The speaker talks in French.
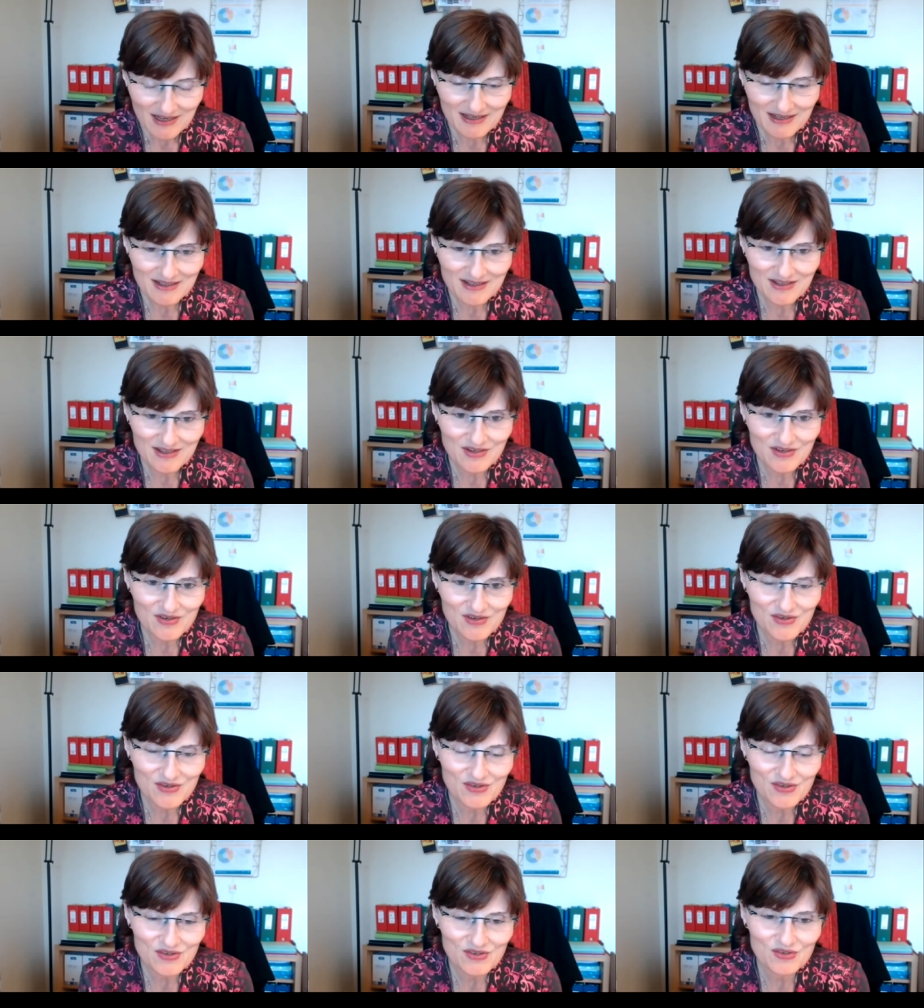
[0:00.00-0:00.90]
Euh,
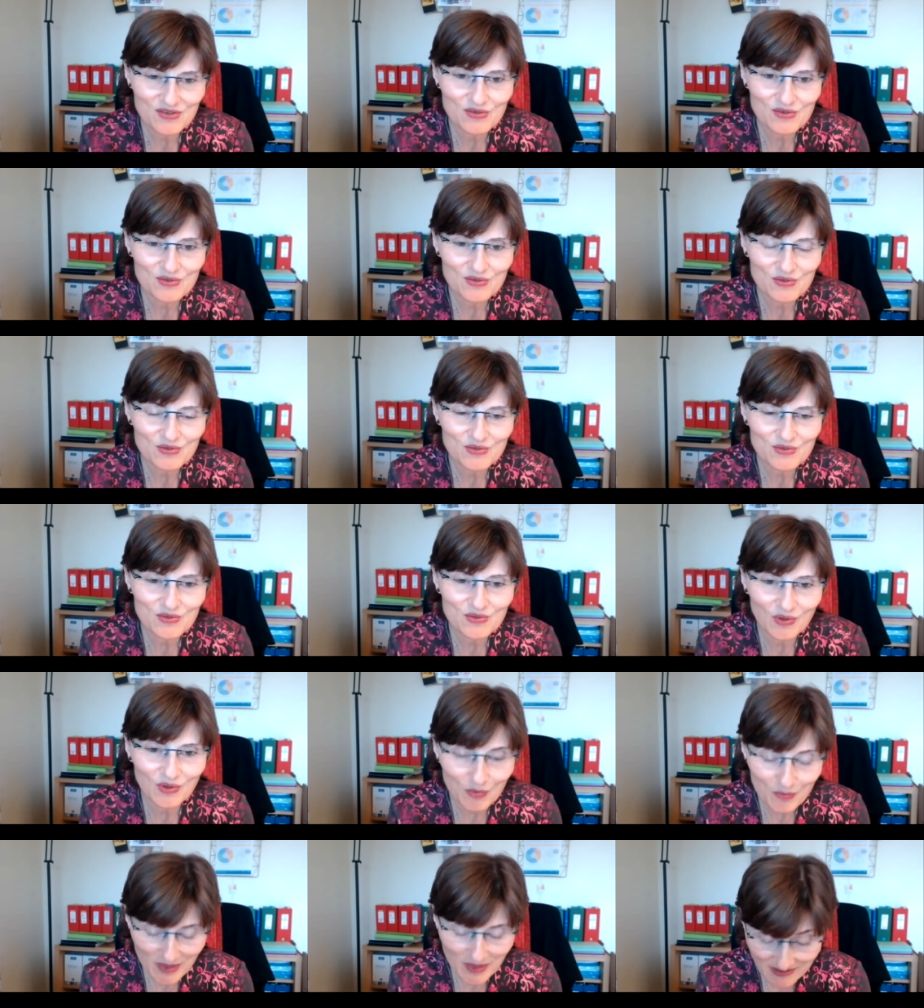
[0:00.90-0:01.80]
je
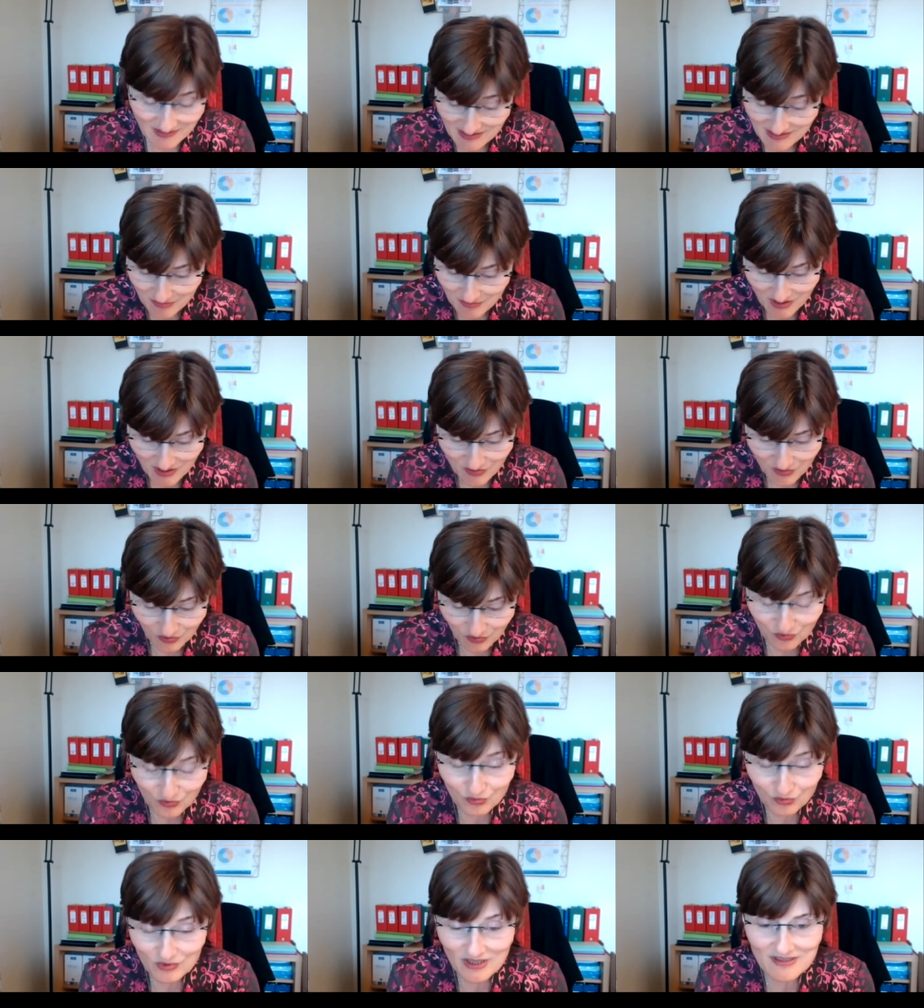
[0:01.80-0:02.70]
remercie bien sûr
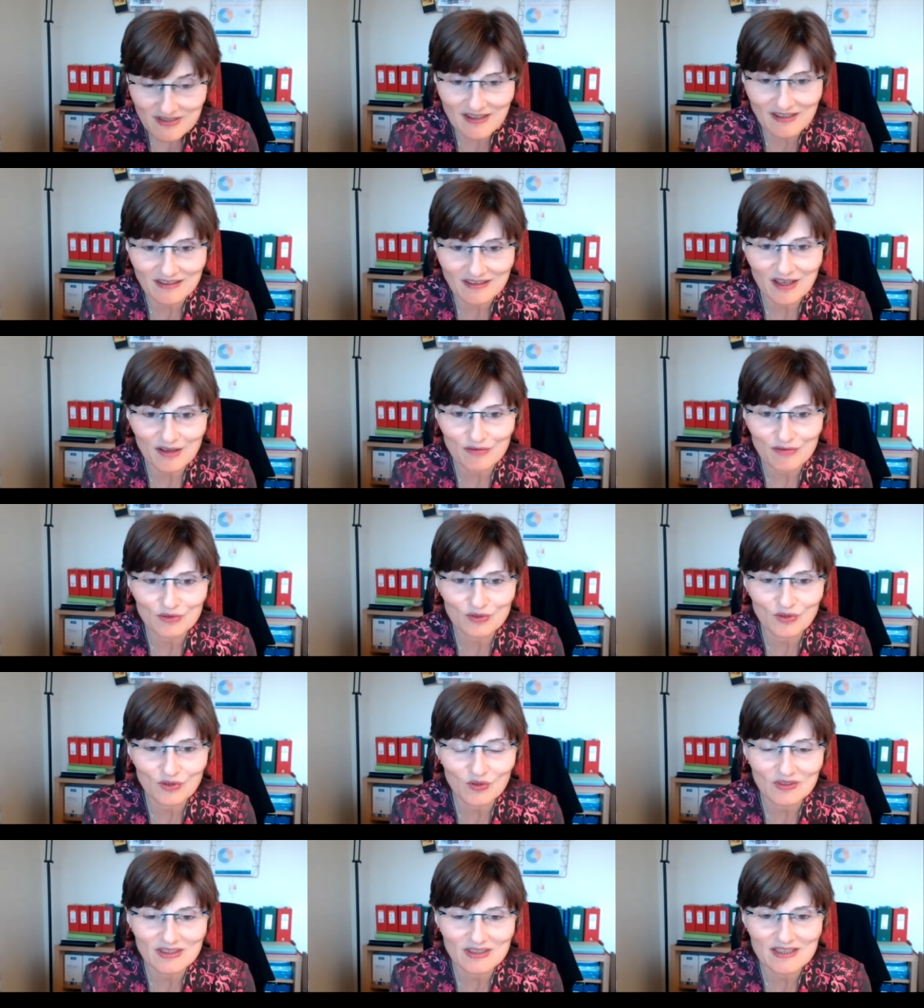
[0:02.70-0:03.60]
toutes les
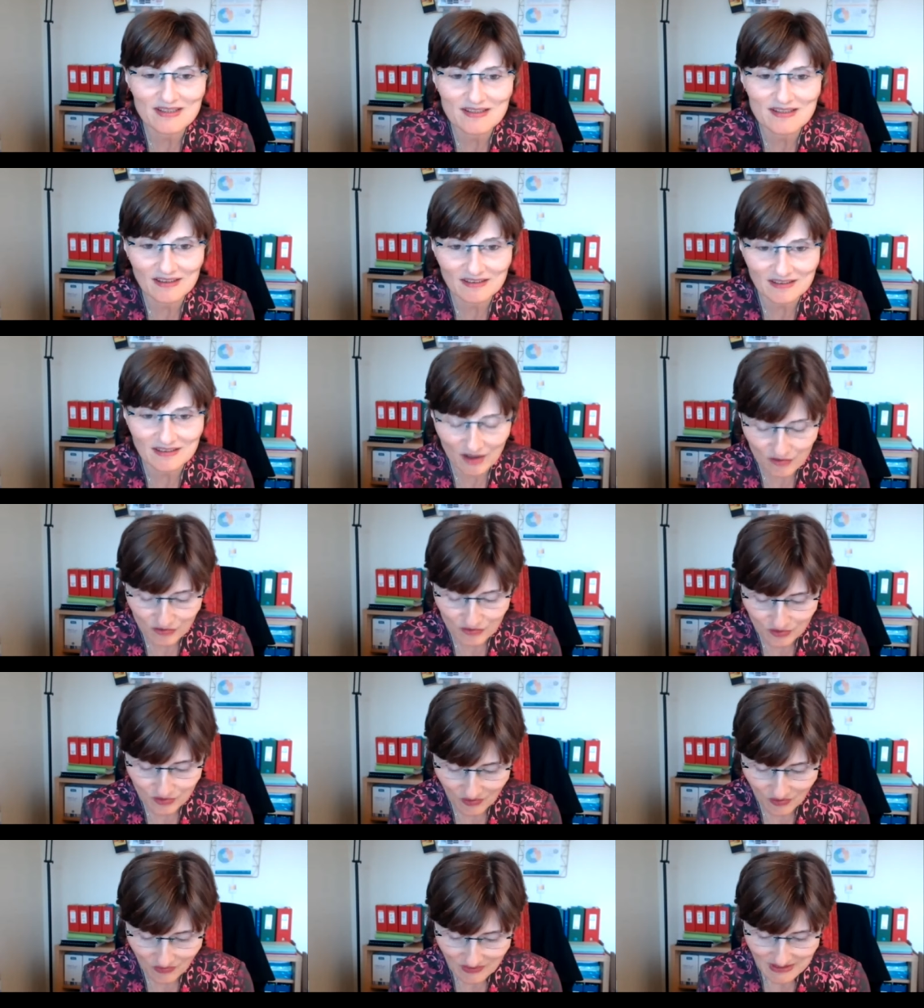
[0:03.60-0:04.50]
intervenantes et les
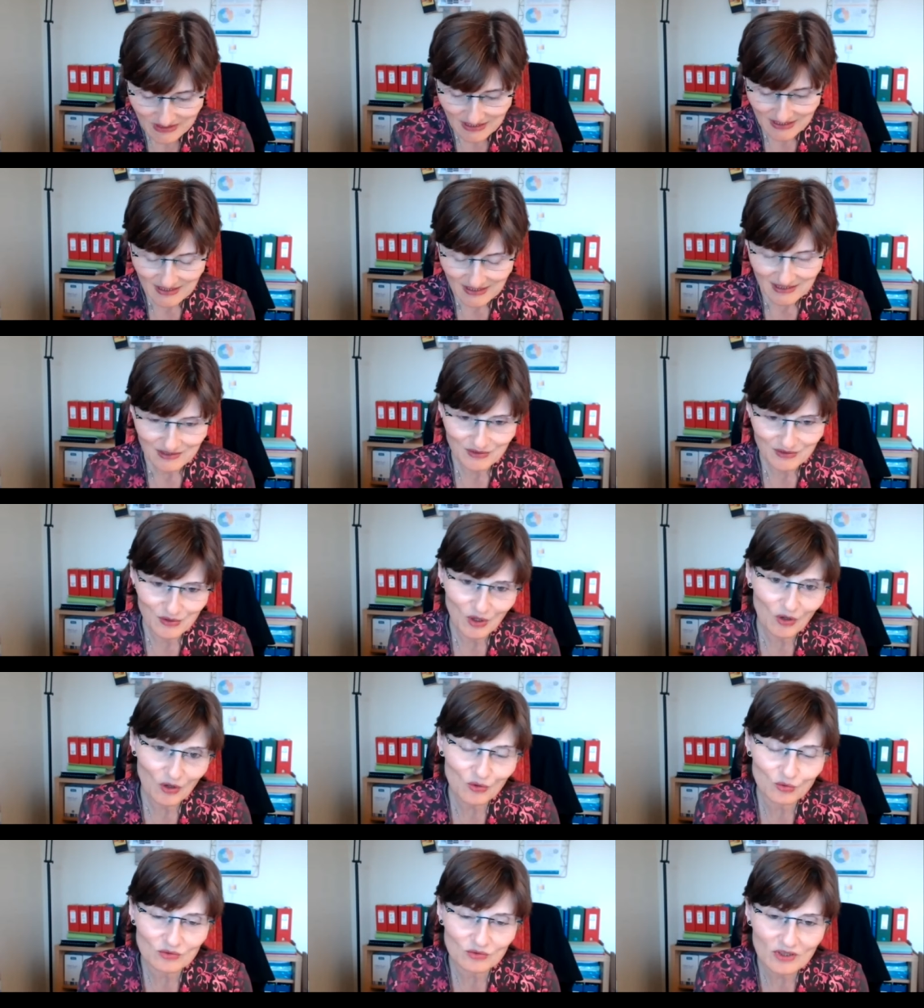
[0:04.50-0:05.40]
intervenants de
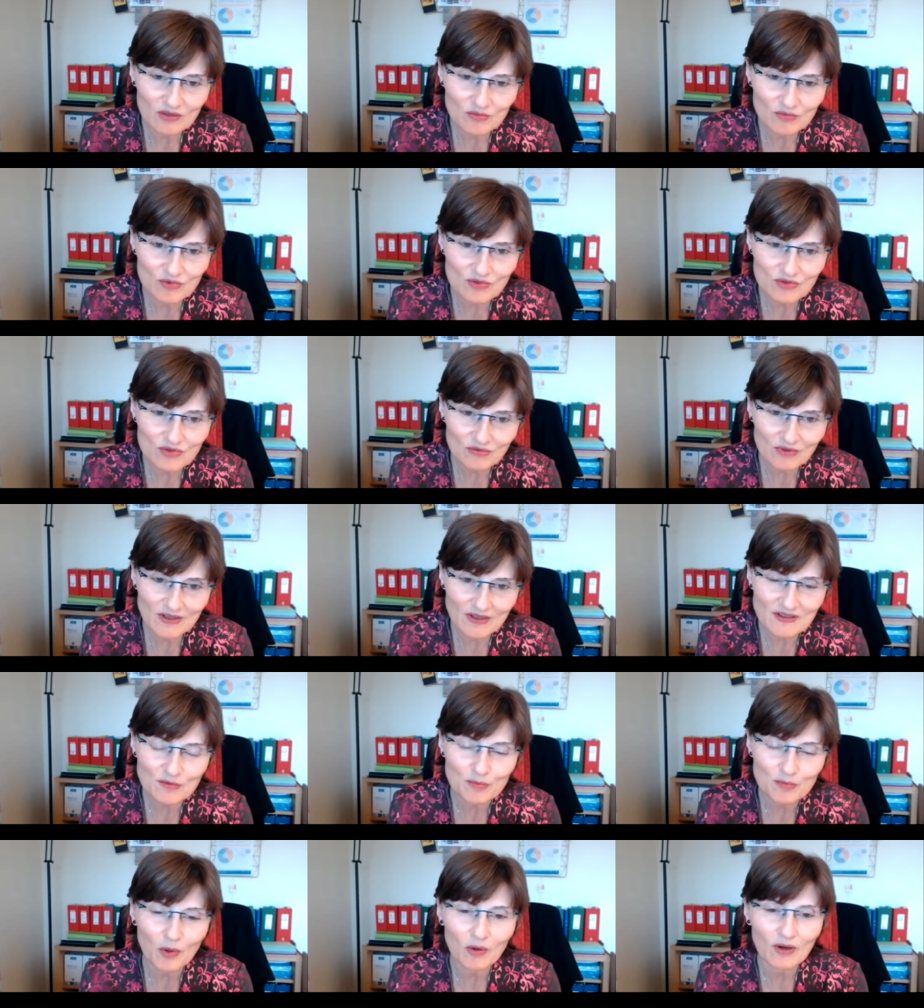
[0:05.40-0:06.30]
leur contribution à
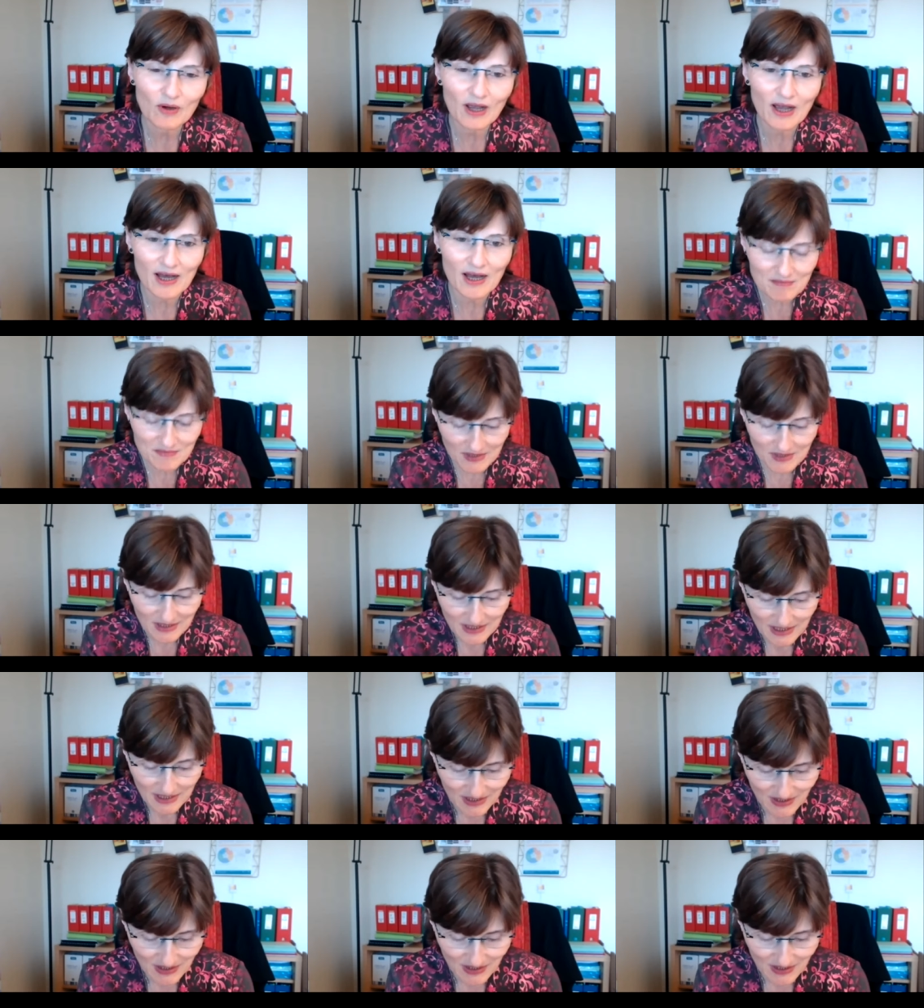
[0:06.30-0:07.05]
ce programme.